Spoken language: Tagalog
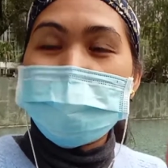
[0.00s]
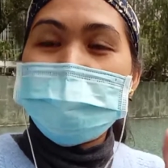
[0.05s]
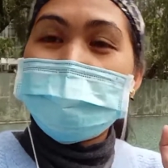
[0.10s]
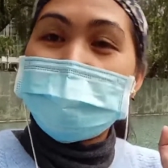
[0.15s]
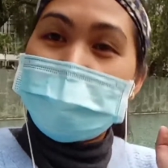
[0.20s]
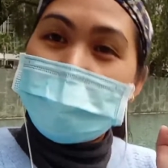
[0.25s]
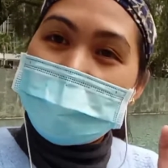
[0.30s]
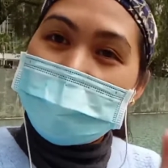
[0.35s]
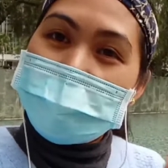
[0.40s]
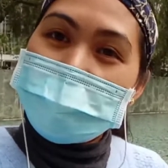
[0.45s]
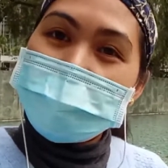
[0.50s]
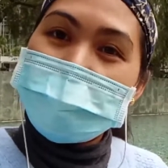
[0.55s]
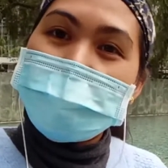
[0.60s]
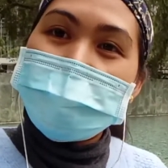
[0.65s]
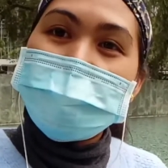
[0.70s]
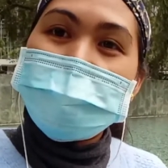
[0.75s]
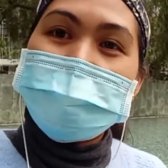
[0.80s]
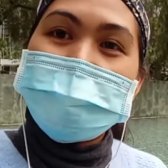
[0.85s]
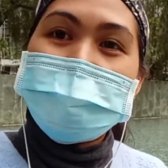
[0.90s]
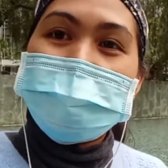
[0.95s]
Yan
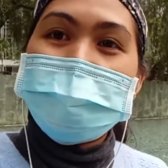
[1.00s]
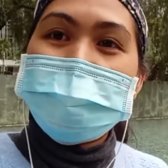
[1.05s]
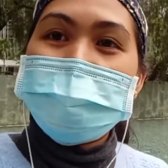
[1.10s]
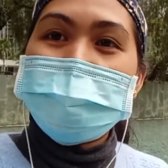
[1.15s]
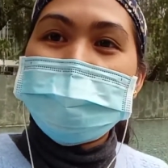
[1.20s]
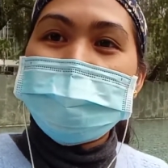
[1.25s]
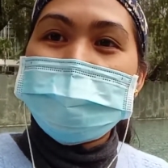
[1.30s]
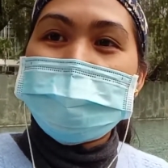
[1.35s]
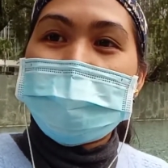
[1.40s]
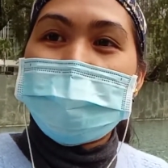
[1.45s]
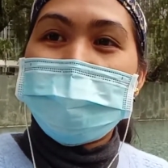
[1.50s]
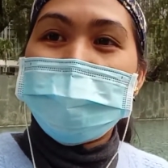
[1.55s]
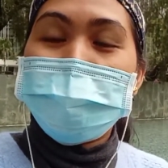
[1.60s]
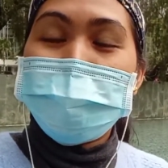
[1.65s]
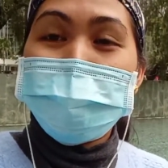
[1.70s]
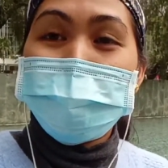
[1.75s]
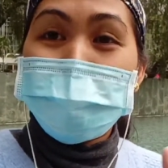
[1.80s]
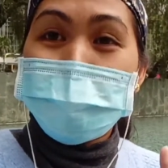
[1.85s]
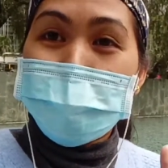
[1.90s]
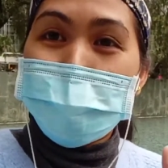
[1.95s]
ang inihintay
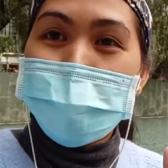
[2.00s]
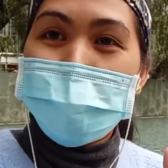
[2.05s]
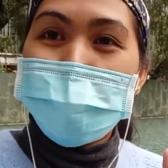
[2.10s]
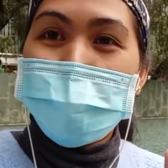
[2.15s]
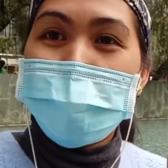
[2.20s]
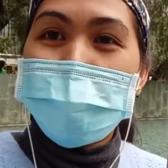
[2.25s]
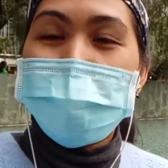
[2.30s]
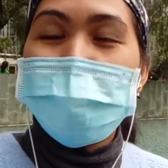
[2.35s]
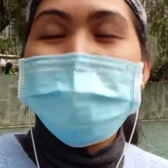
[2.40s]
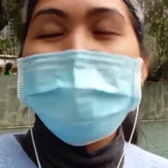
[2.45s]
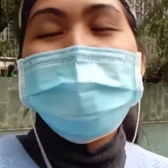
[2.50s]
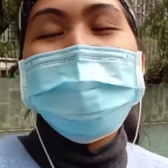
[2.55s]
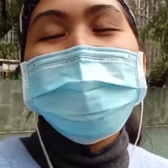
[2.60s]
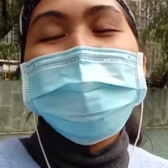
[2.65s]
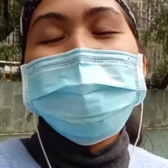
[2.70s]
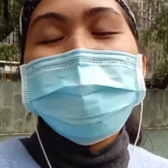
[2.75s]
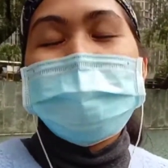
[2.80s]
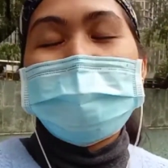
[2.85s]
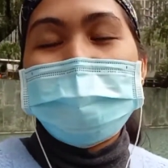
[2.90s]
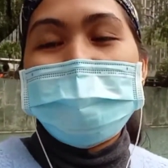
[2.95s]
ko
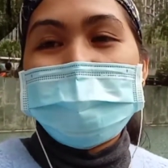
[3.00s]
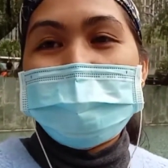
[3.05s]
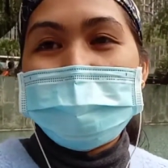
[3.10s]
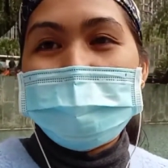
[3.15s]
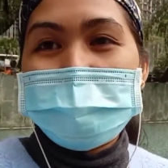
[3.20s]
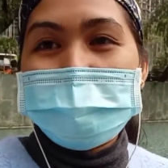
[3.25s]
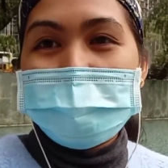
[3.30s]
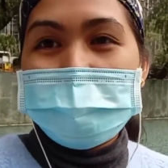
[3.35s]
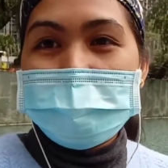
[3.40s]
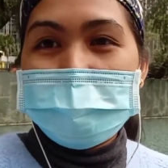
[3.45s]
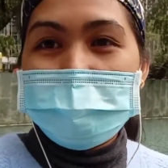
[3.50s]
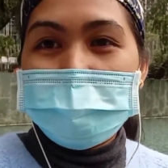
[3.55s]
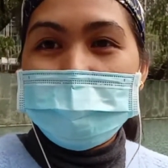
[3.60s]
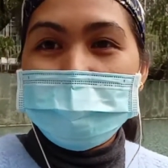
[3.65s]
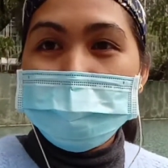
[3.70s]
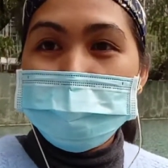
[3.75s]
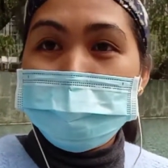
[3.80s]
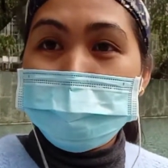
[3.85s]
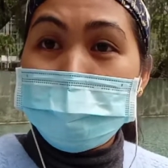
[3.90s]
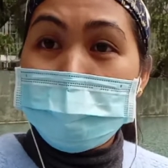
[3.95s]
talaga guys.